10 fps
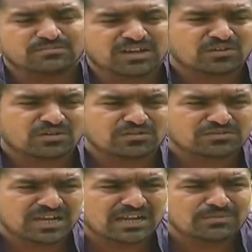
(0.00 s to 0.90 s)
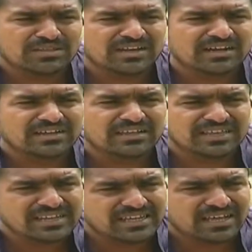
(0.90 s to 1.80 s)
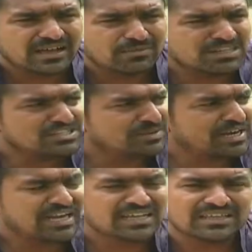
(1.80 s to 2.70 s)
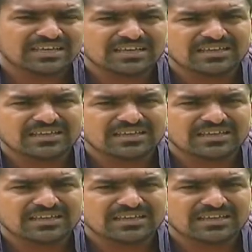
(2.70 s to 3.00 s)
మనం చాలామంది ఏంటంటే తెలియక మంచి బ్రీడ్ అనేది